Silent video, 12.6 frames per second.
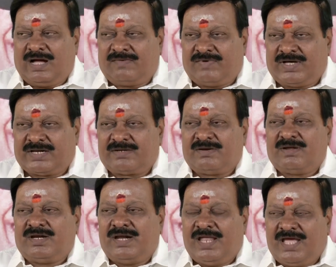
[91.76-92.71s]
அவர்
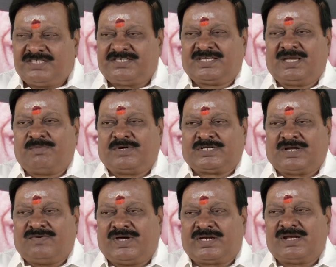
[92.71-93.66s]

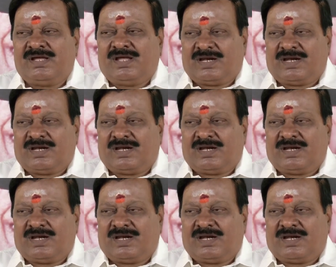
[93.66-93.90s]
நேசிக்கப்பட்டவர்